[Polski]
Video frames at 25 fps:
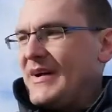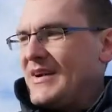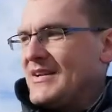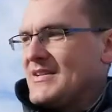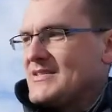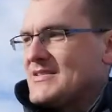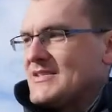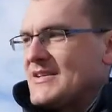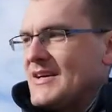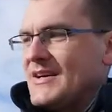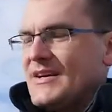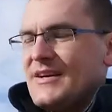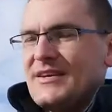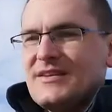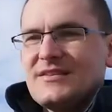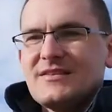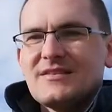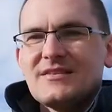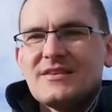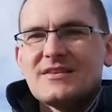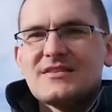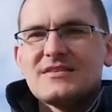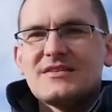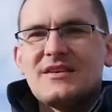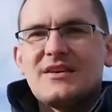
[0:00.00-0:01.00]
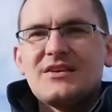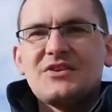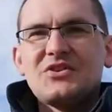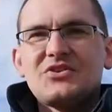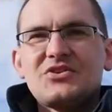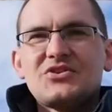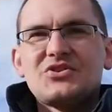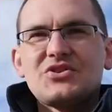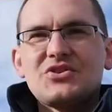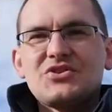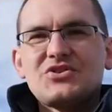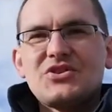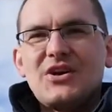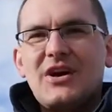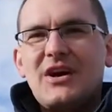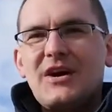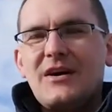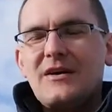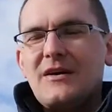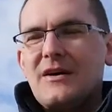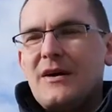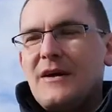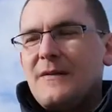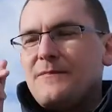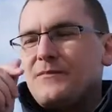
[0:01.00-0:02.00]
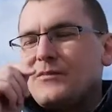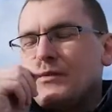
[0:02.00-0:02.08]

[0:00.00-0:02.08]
palce na znak krzyża